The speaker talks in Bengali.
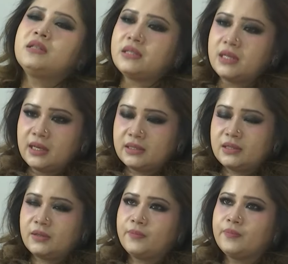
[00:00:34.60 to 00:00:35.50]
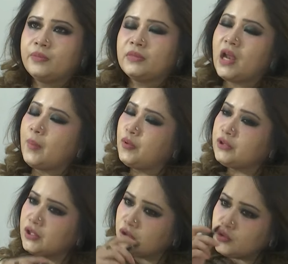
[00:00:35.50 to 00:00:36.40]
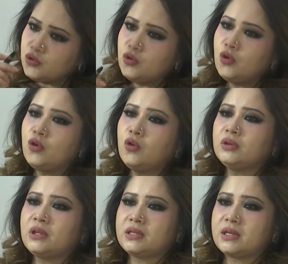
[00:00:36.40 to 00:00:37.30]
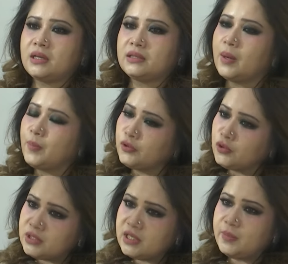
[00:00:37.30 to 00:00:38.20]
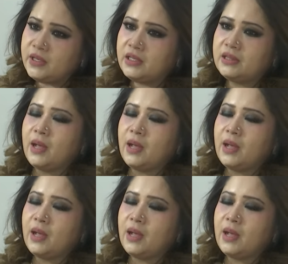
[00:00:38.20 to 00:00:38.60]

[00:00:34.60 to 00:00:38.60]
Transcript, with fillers: সেটা একটা তারপর থেকে তো শুরু হলো অত্যাচার তারপর তো ডিবি